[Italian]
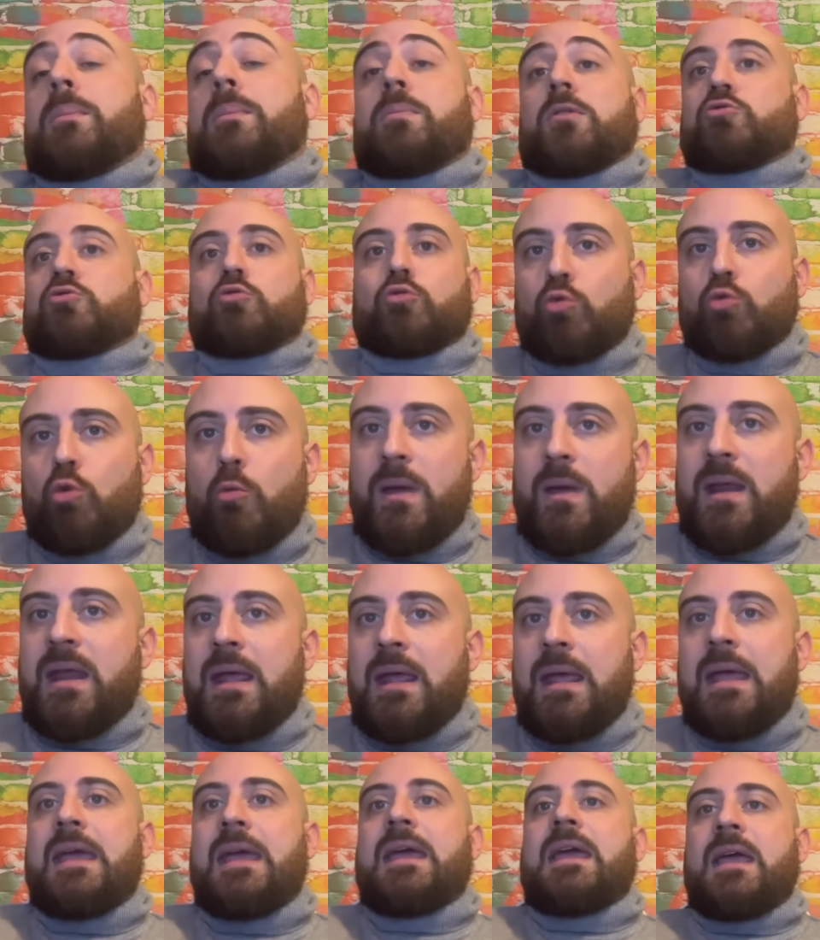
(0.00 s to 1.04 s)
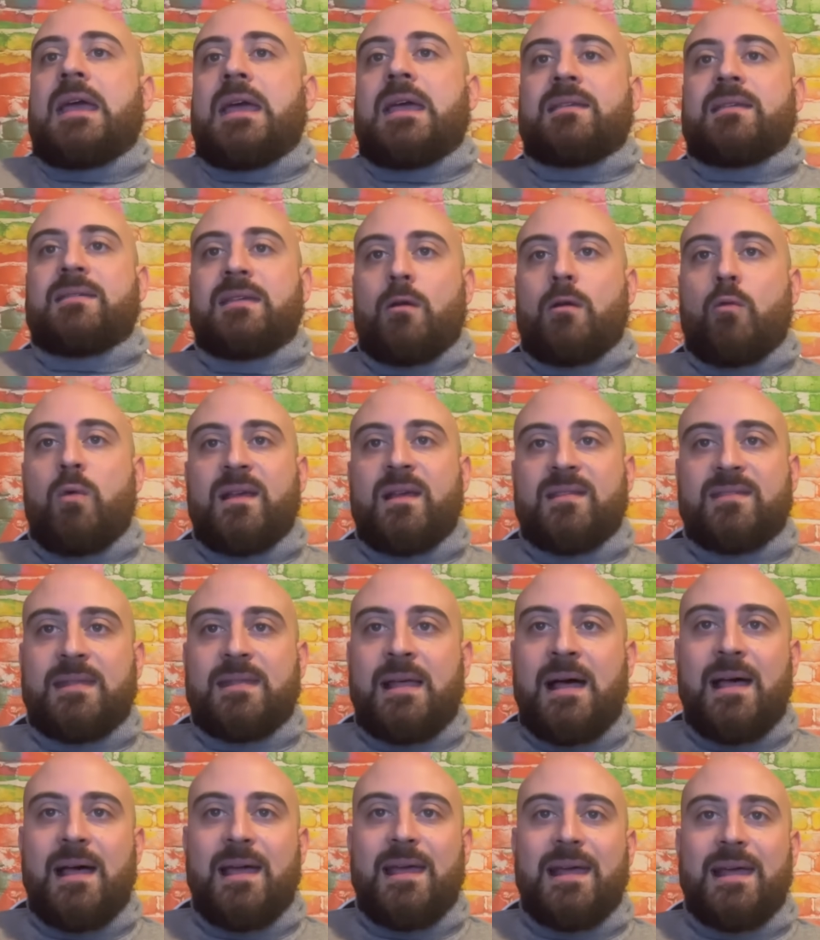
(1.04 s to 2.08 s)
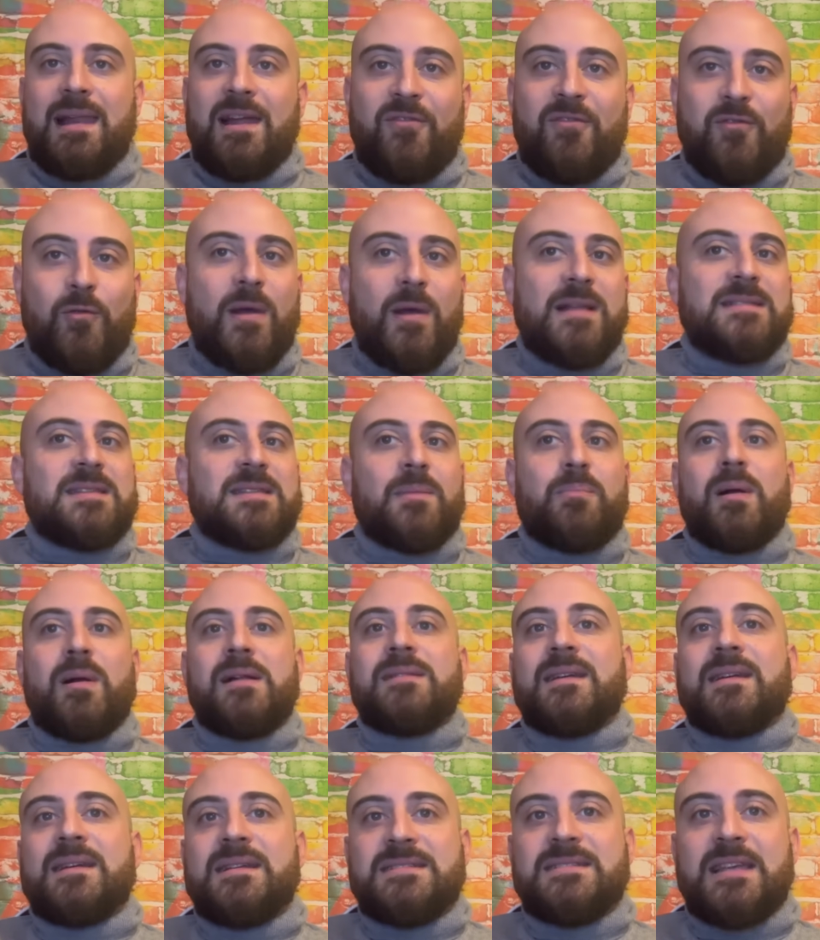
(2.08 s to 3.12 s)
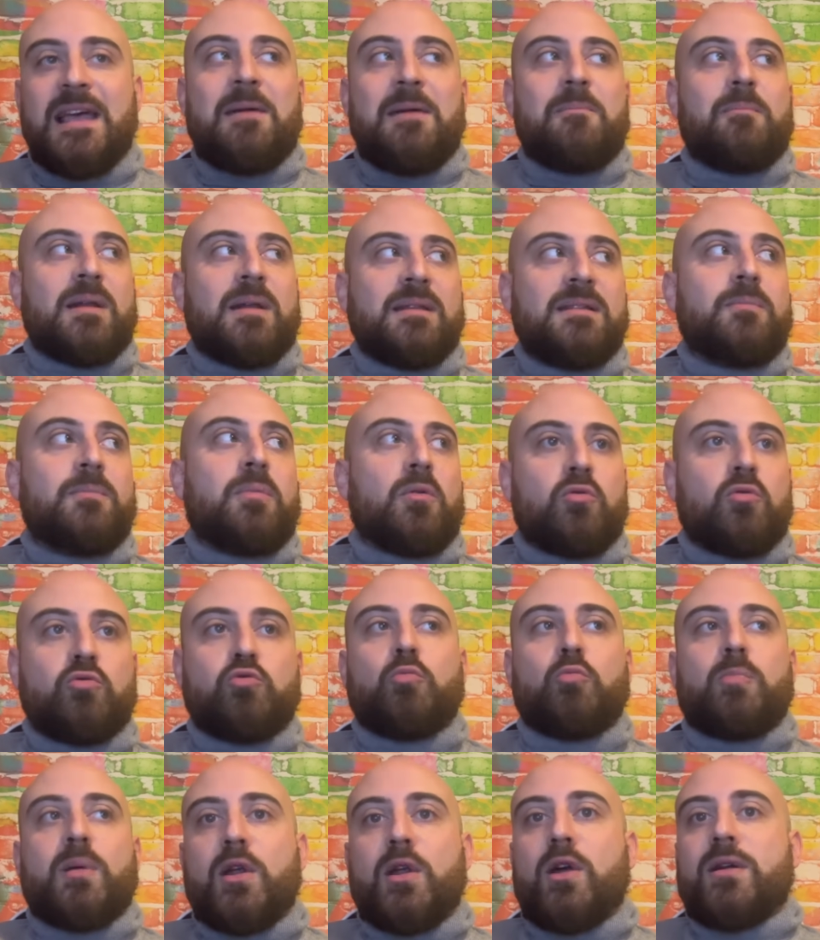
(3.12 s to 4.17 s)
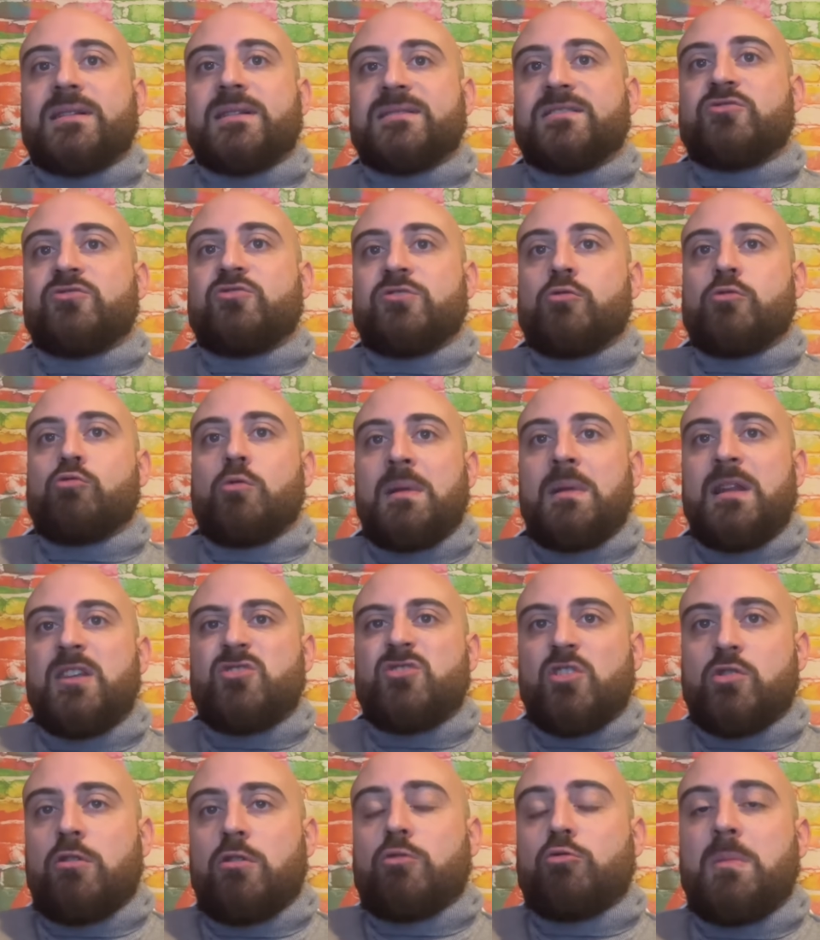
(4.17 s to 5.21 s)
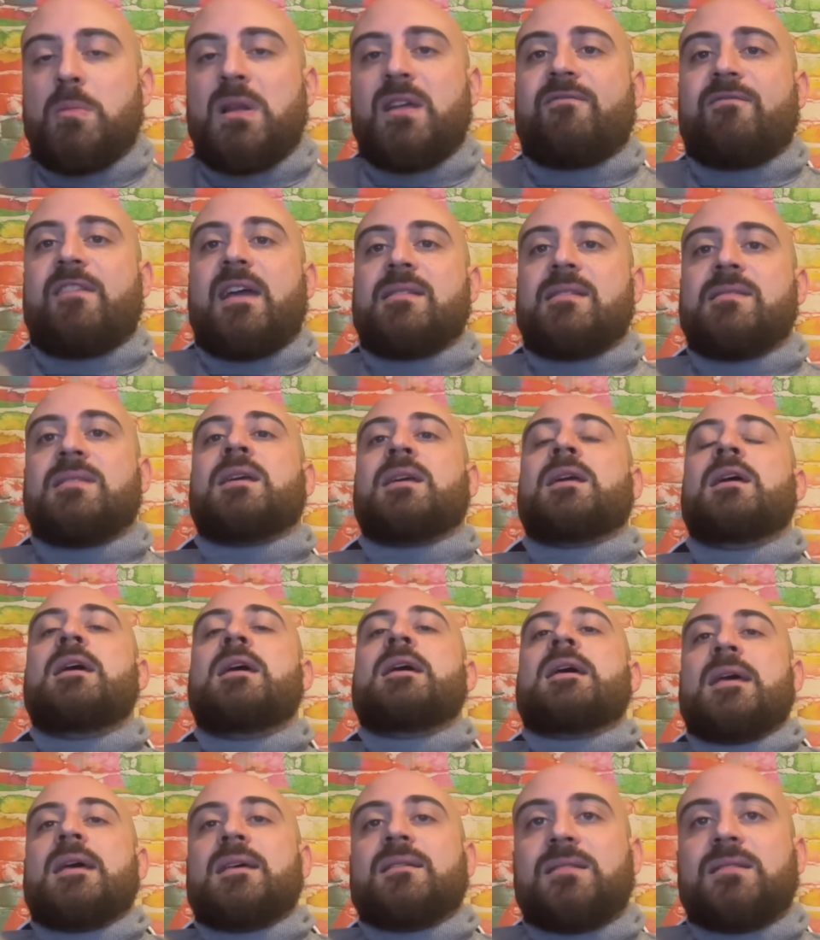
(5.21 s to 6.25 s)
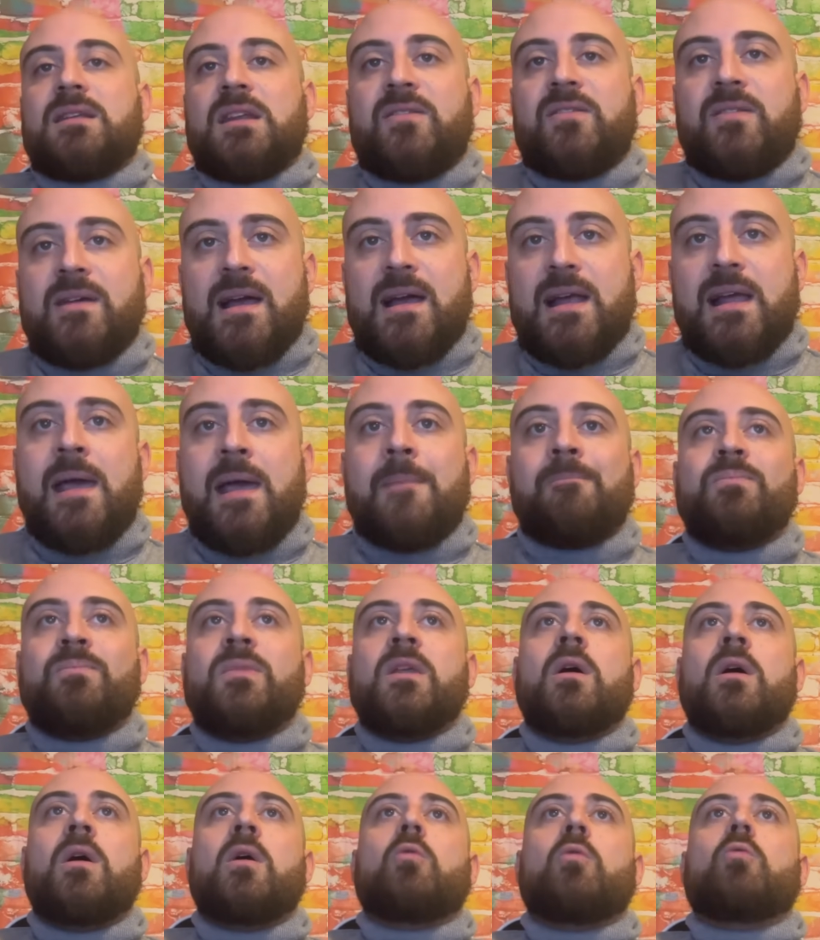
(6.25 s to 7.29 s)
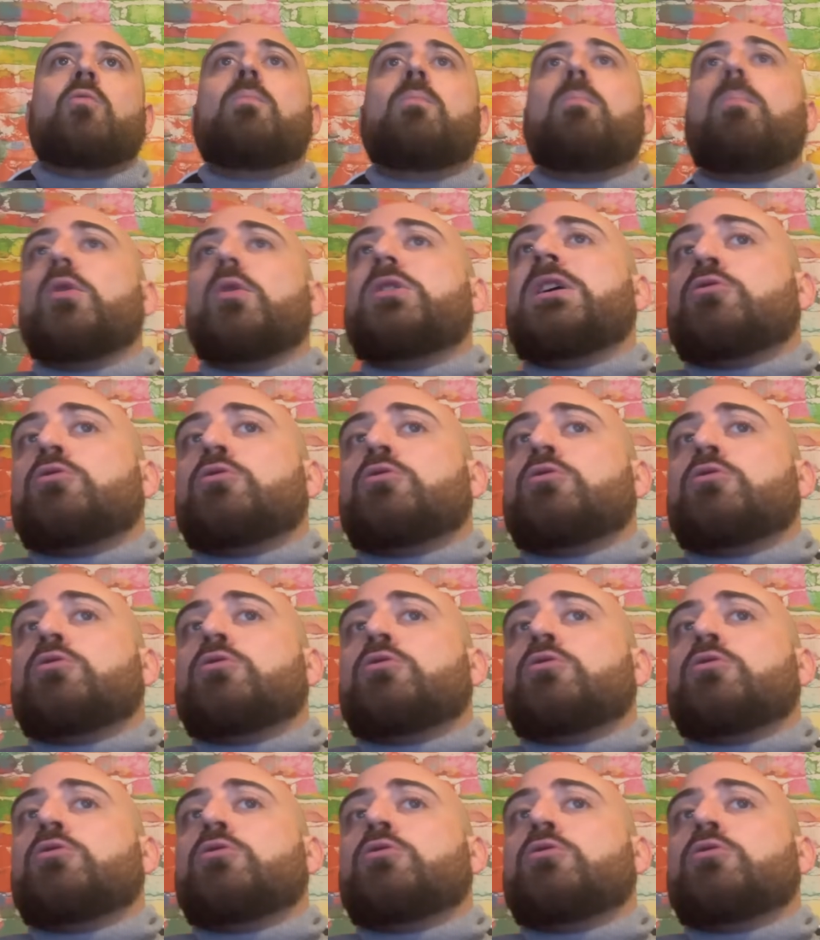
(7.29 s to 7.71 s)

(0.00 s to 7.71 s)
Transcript: però sono numeri, e eh, se questa è l'affluenza più alta di sempre, di poco superiore alla stagione 2019-2020, significa che un po' di